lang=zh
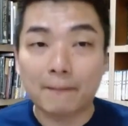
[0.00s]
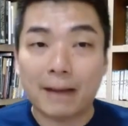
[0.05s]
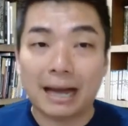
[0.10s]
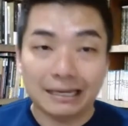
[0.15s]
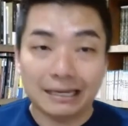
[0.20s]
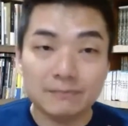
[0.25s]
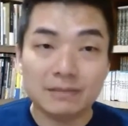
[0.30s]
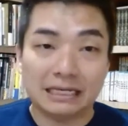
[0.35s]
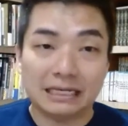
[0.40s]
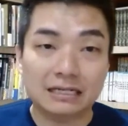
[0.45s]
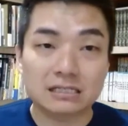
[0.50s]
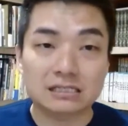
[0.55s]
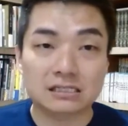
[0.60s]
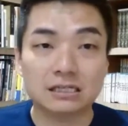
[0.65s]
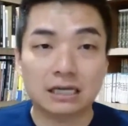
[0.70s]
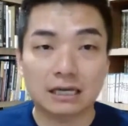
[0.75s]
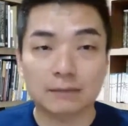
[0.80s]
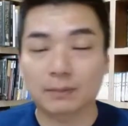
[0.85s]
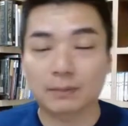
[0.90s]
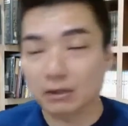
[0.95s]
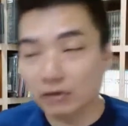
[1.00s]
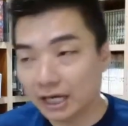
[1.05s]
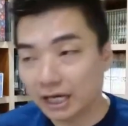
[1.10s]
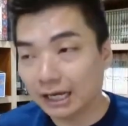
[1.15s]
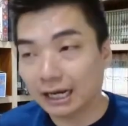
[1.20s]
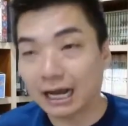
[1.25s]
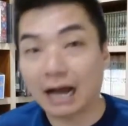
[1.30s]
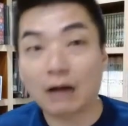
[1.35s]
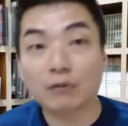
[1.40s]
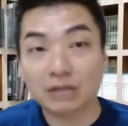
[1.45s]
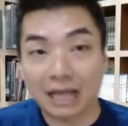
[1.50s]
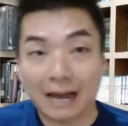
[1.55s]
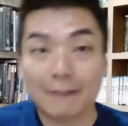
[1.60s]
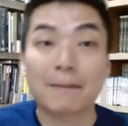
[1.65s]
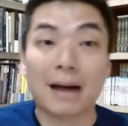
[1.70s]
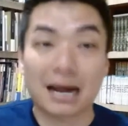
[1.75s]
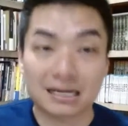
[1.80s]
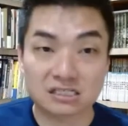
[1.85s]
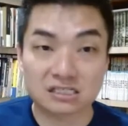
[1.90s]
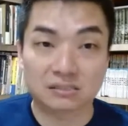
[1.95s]
百米的自给比率可以高
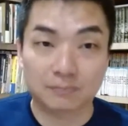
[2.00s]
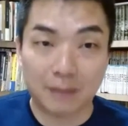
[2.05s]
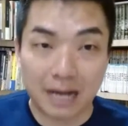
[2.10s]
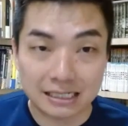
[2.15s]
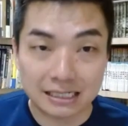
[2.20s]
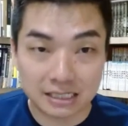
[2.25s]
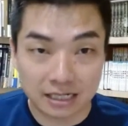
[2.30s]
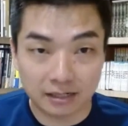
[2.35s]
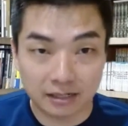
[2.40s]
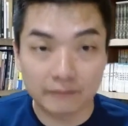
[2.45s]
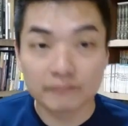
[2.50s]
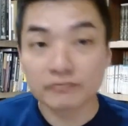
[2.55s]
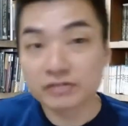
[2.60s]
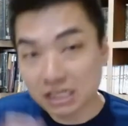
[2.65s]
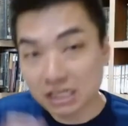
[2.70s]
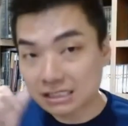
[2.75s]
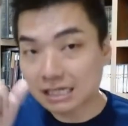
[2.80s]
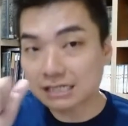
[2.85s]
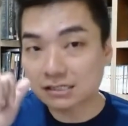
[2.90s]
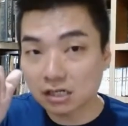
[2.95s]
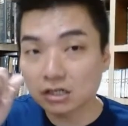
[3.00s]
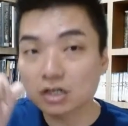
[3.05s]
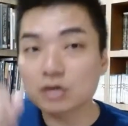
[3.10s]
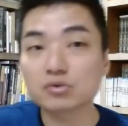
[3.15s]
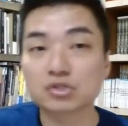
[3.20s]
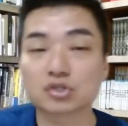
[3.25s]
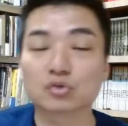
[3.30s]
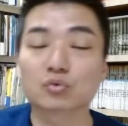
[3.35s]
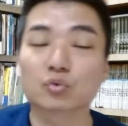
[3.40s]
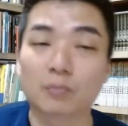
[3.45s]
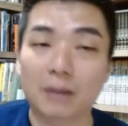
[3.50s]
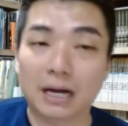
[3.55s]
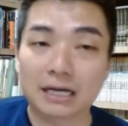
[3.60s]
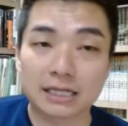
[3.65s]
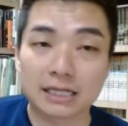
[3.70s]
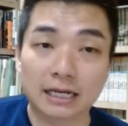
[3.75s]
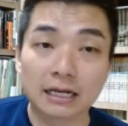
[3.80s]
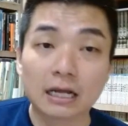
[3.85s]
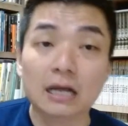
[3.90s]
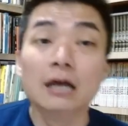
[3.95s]
达八十八千的，现在剩六十五
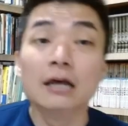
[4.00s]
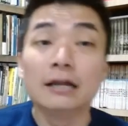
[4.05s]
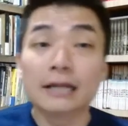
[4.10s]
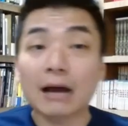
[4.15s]
八千。